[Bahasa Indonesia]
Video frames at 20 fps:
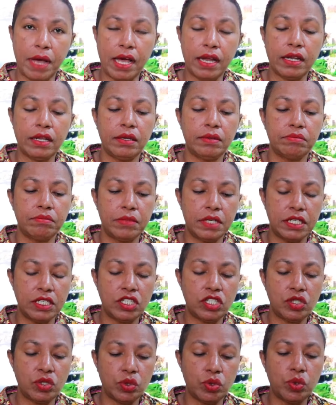mari
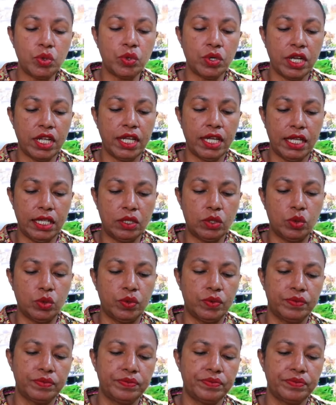mensyukuri itu